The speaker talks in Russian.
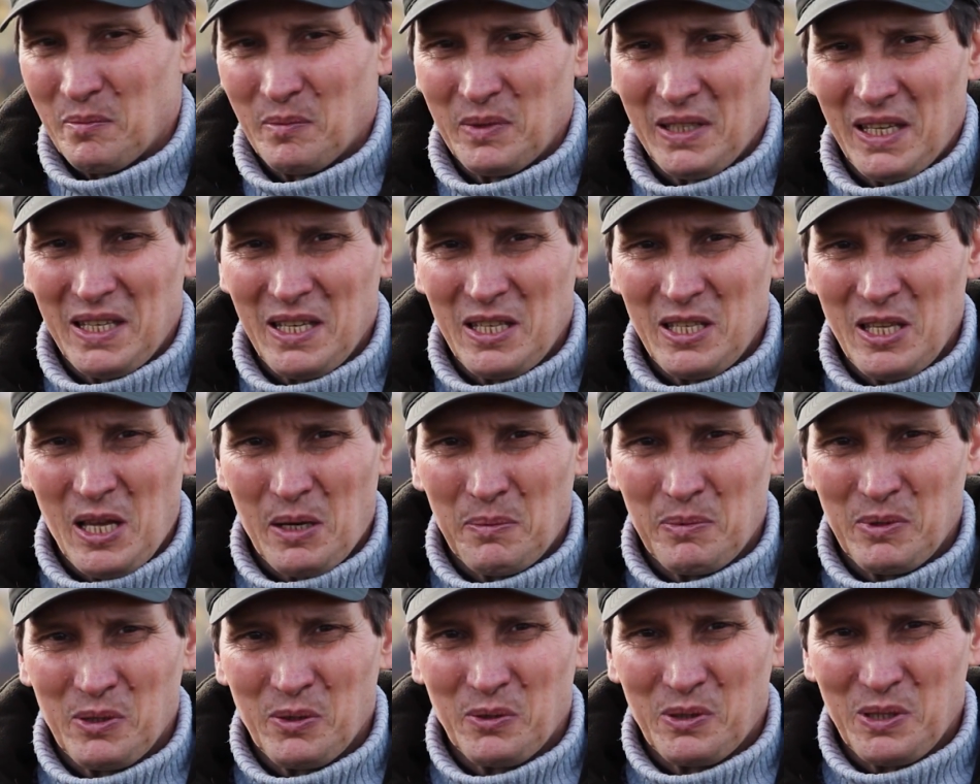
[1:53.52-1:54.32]
Мне не
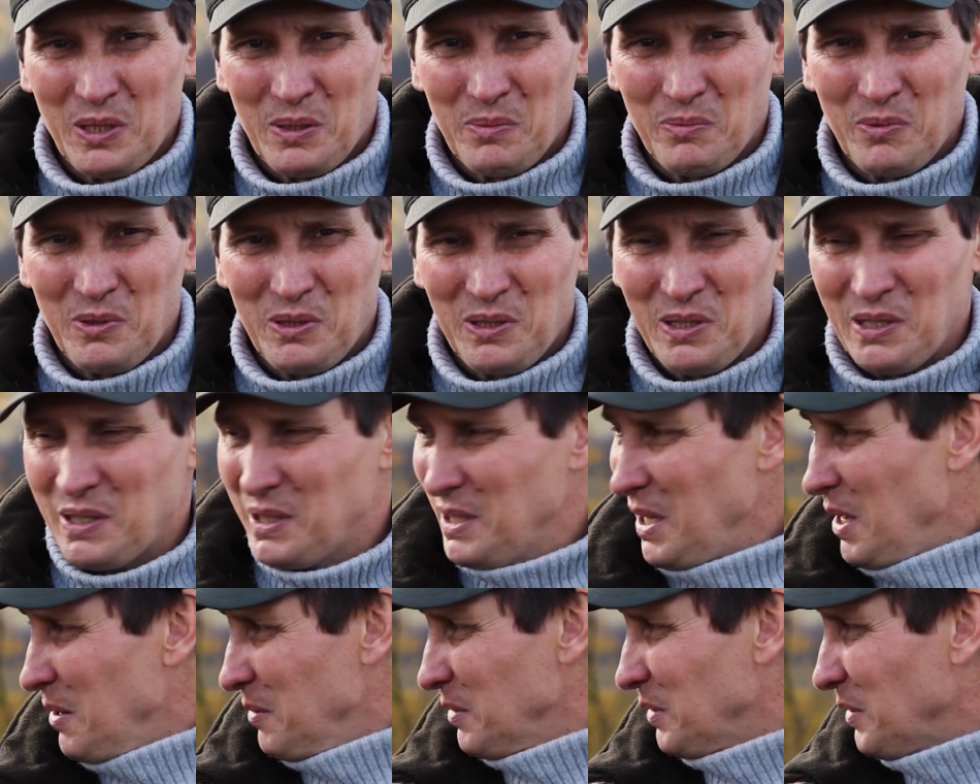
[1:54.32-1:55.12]
терпится уже спустить
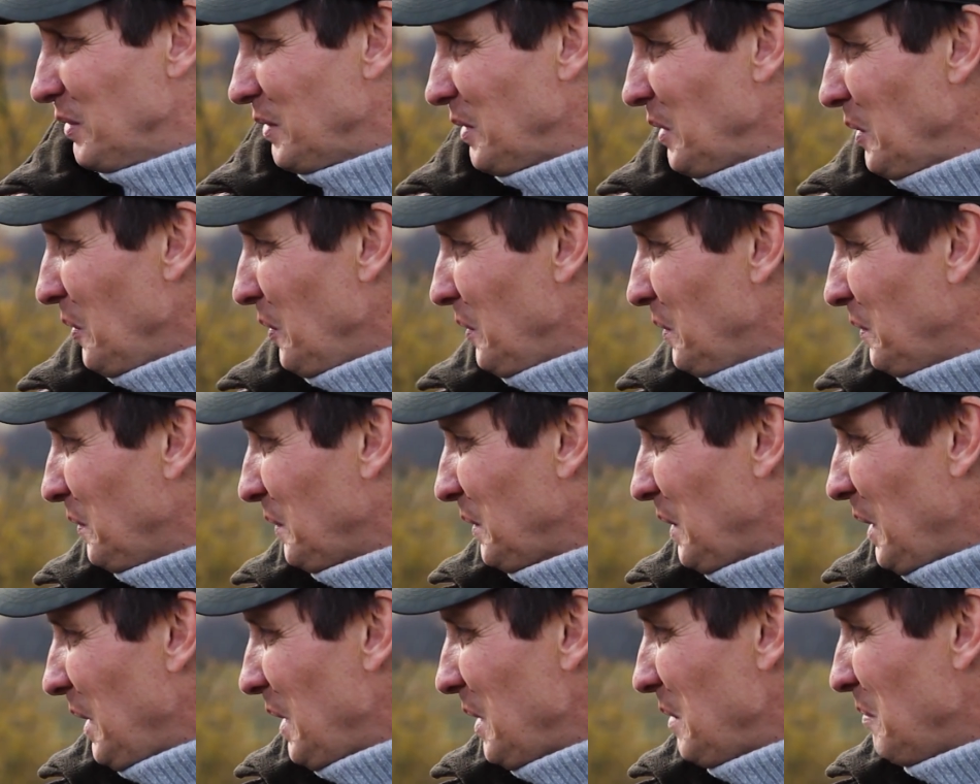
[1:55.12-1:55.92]
на воду
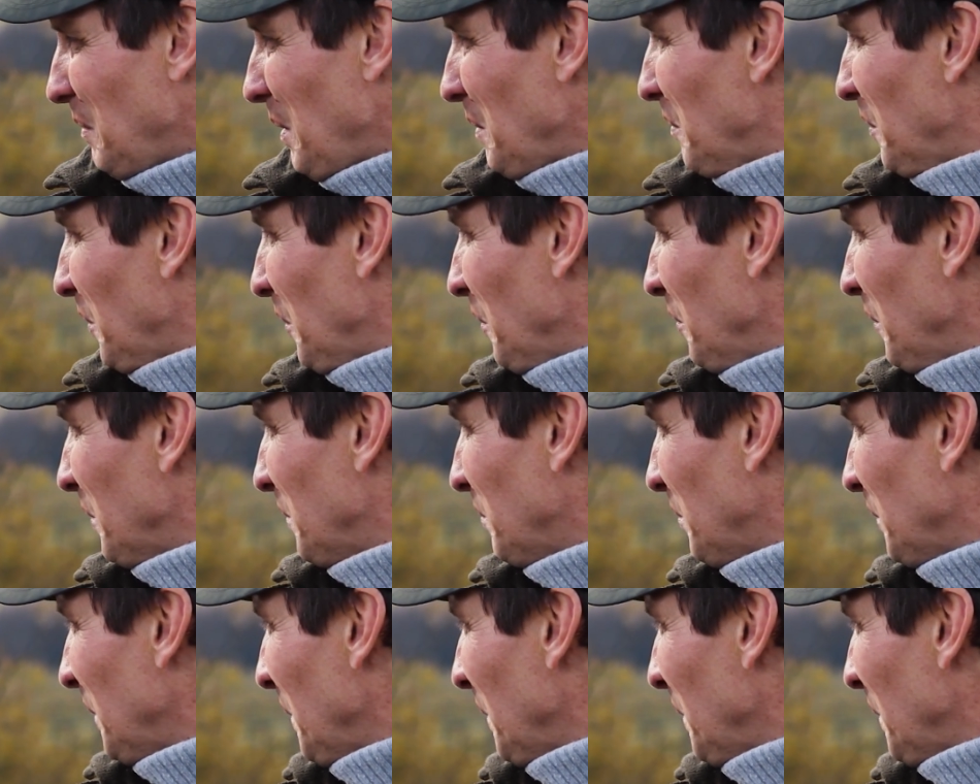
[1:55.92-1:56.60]
лодку, да, и попробовать,